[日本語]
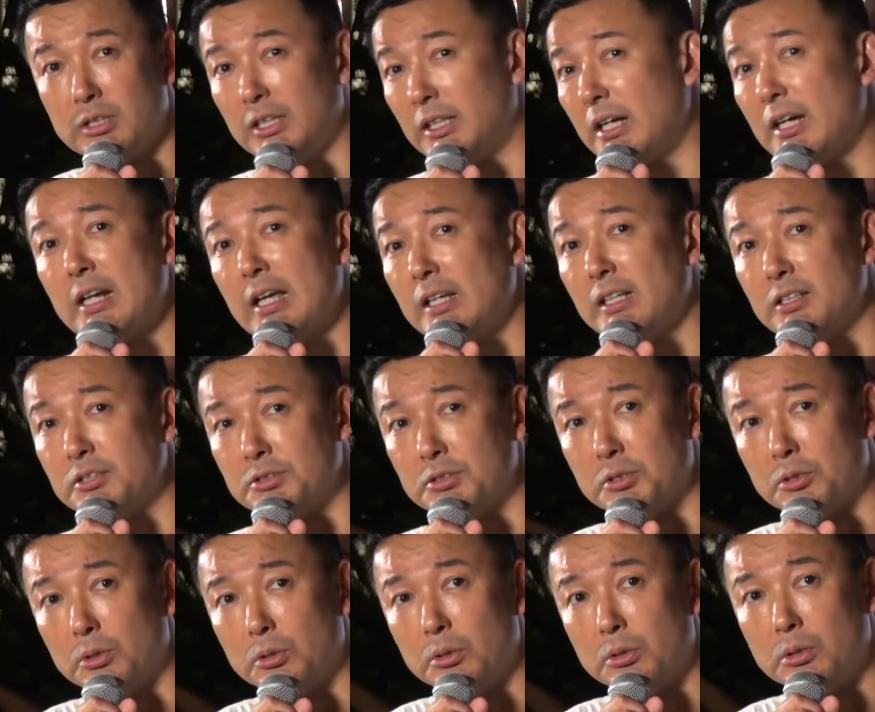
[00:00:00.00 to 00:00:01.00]
いかないです
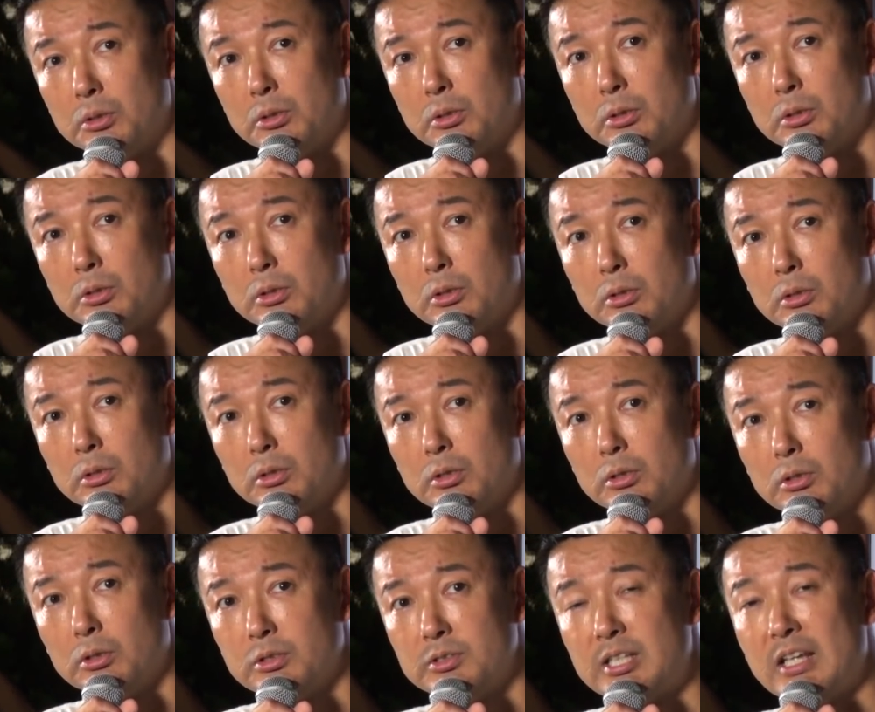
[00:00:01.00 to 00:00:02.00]
よ。
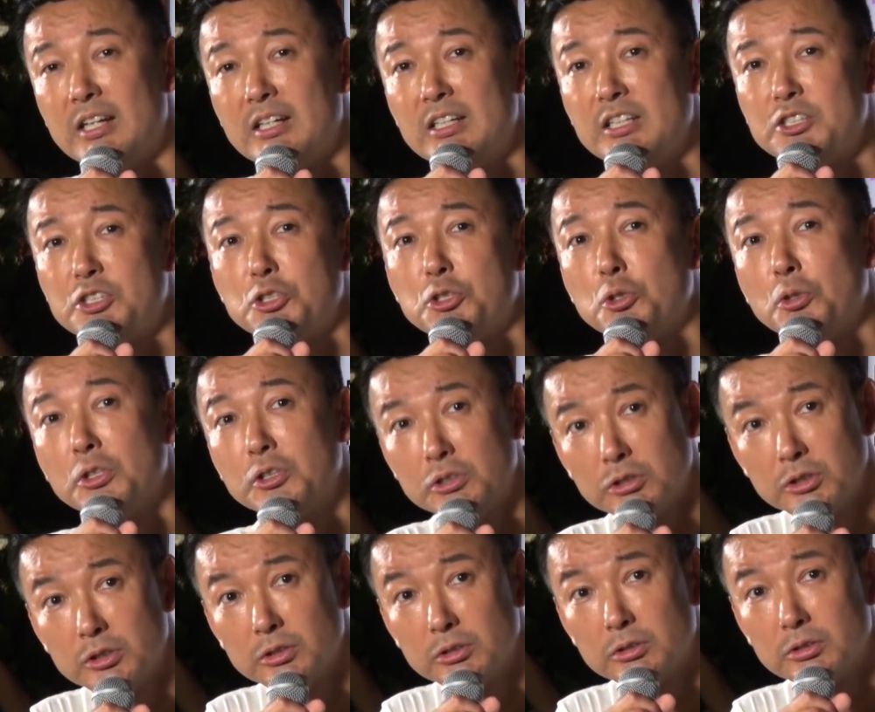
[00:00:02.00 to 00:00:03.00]
せんリツイートい
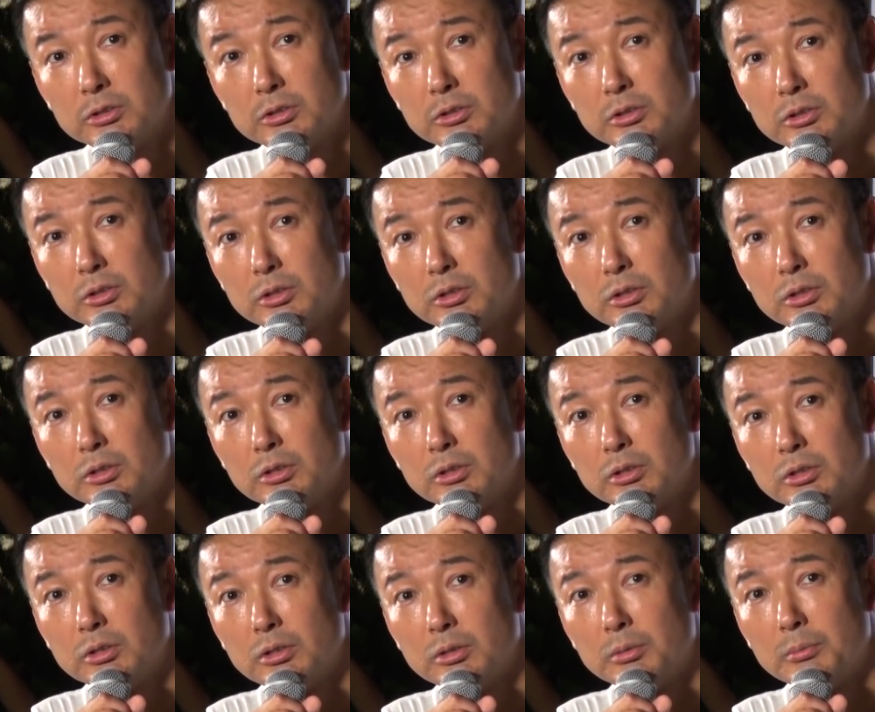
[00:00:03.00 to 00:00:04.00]
く。
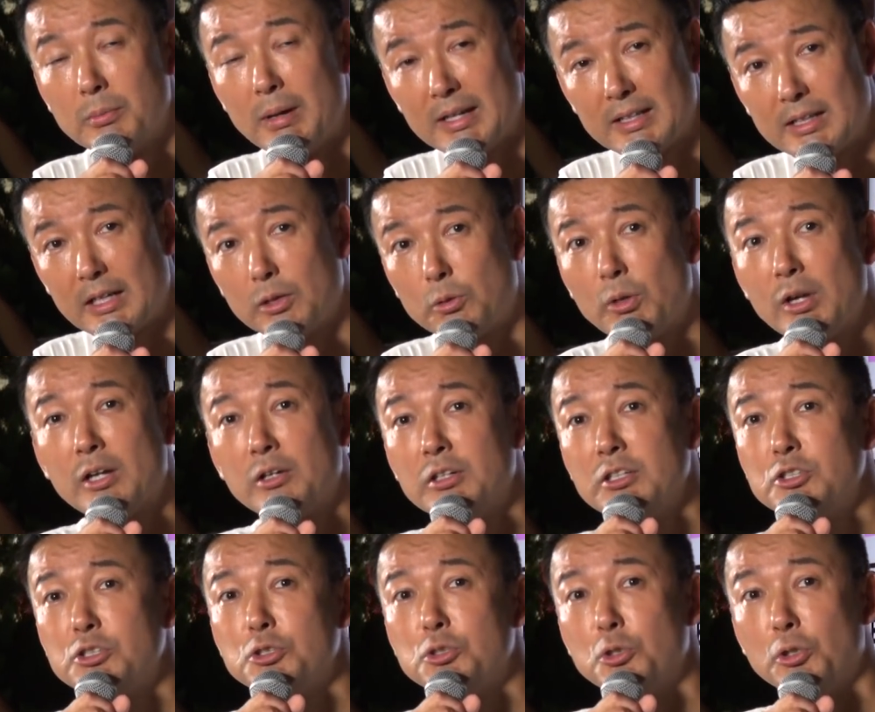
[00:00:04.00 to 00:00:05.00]
毎回ごひゃく
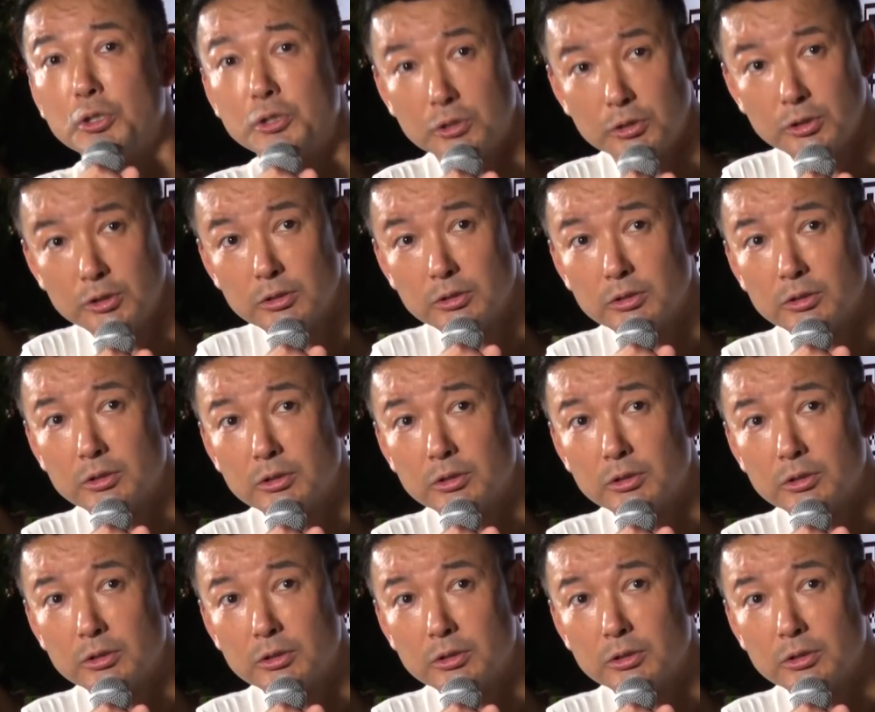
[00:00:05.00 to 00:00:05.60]
リツイートいく。